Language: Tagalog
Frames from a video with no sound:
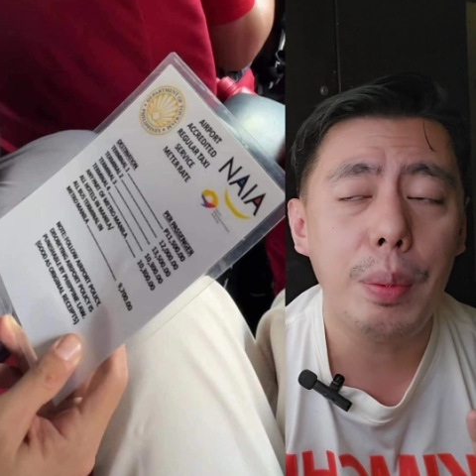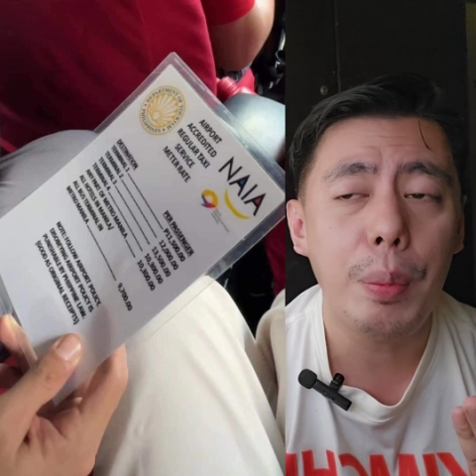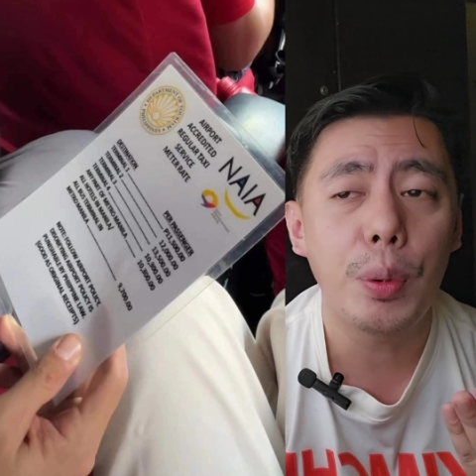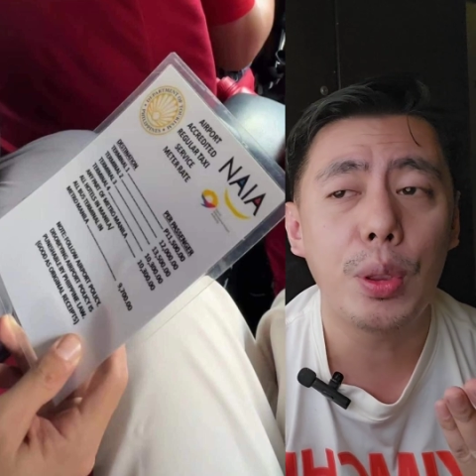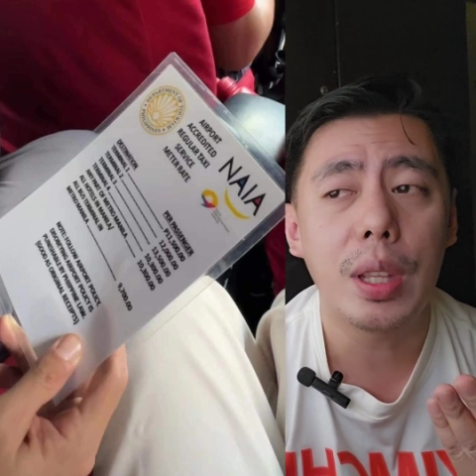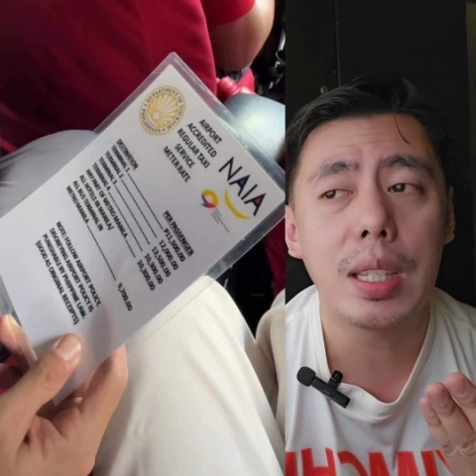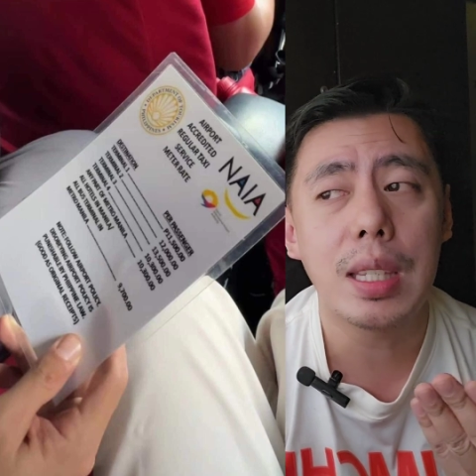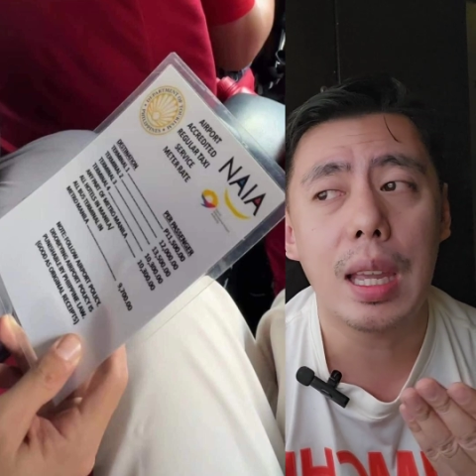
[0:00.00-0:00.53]

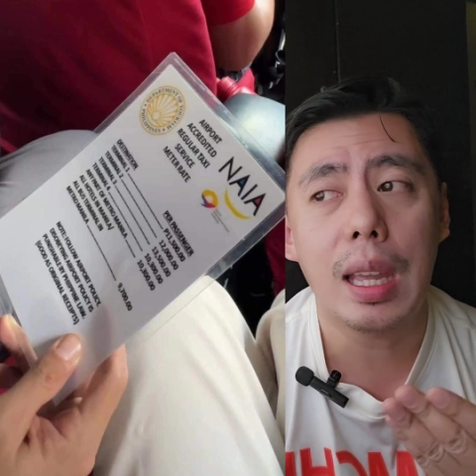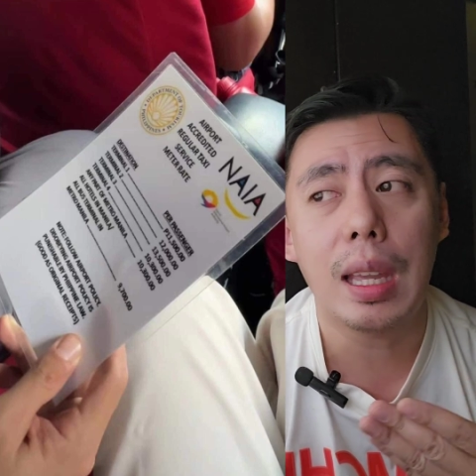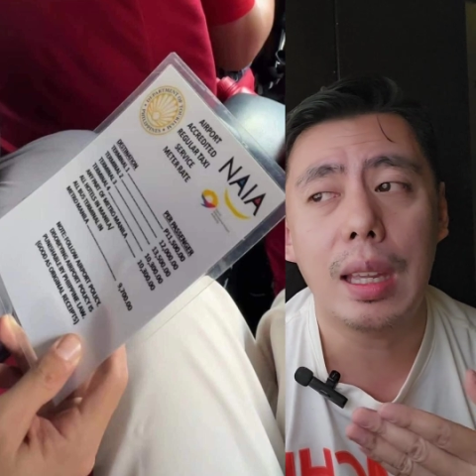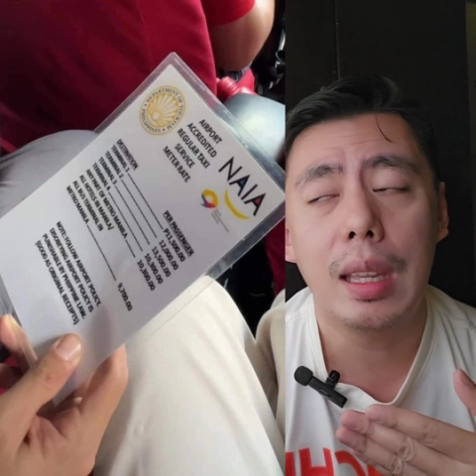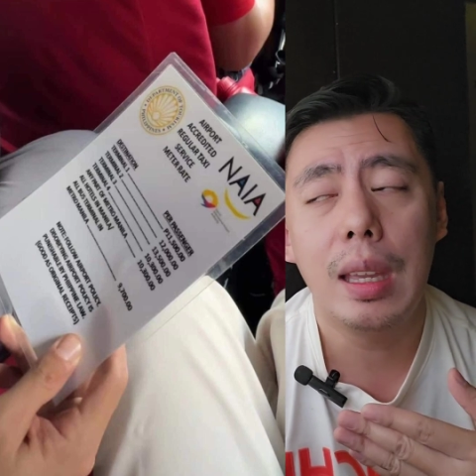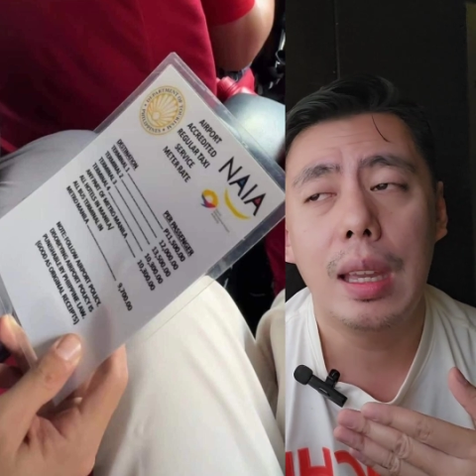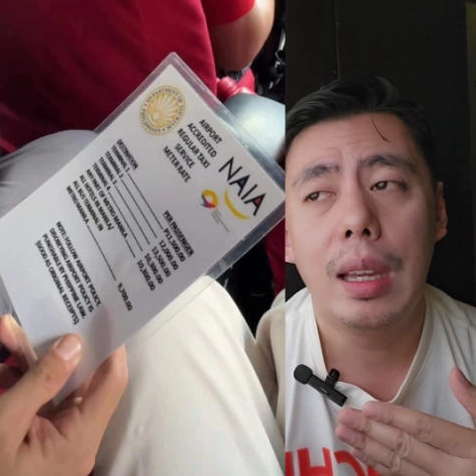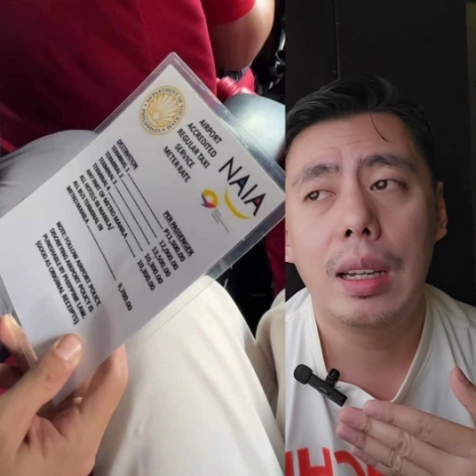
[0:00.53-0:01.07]
papunta sa
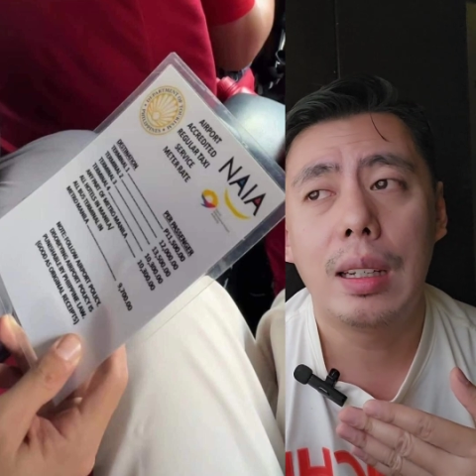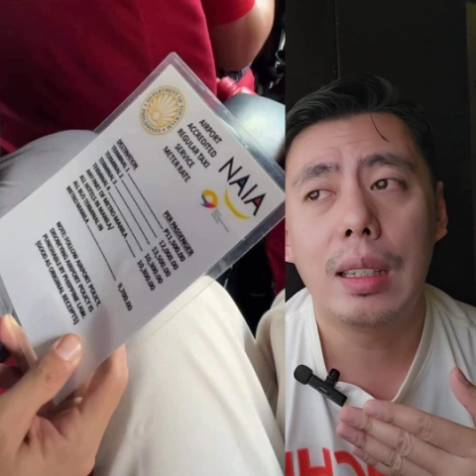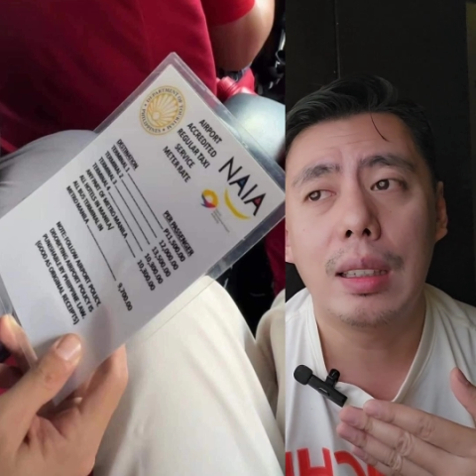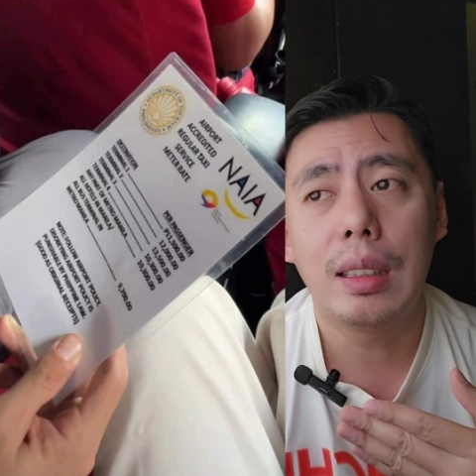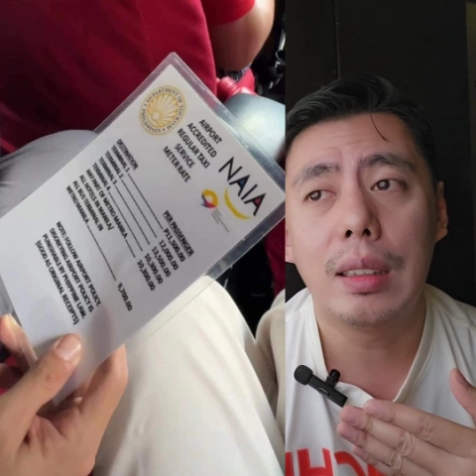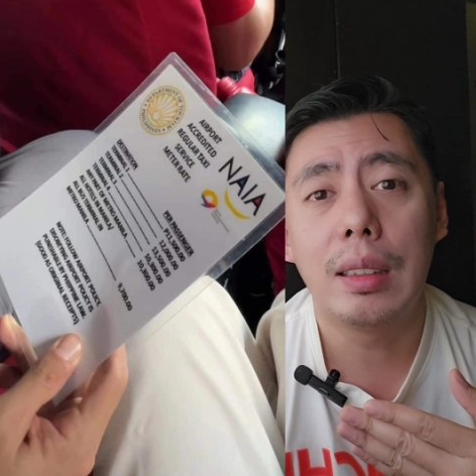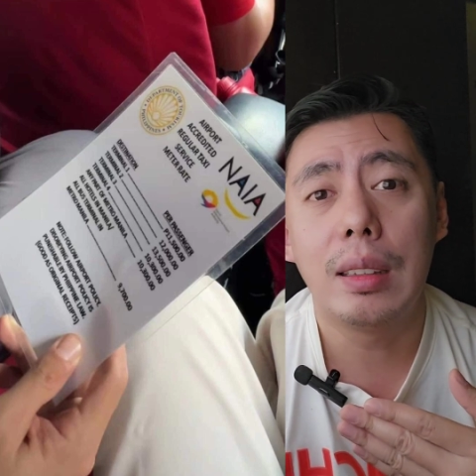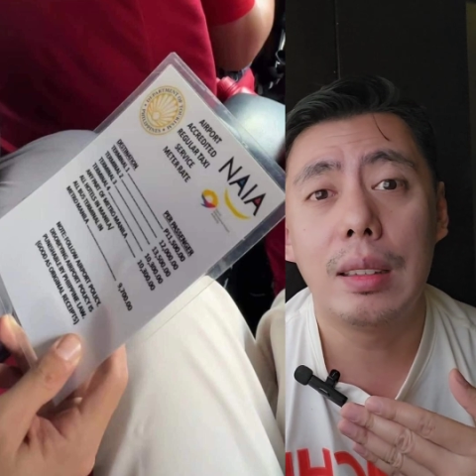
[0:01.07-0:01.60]
uh,